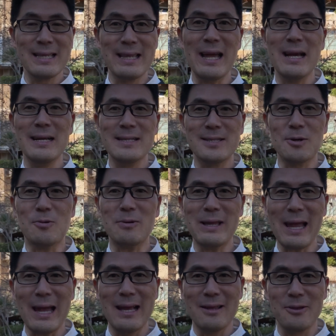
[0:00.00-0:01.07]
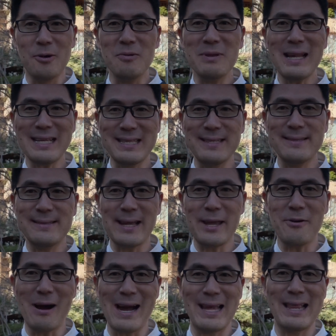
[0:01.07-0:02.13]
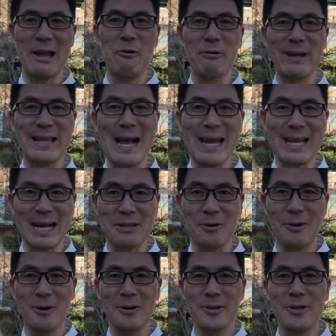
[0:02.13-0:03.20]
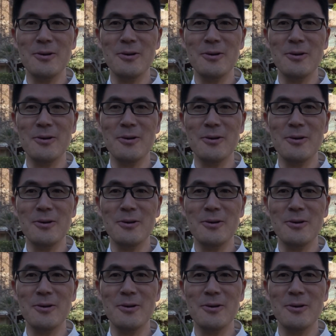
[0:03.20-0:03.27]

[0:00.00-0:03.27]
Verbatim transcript: で、そこでどんな実績を上げておきたいかと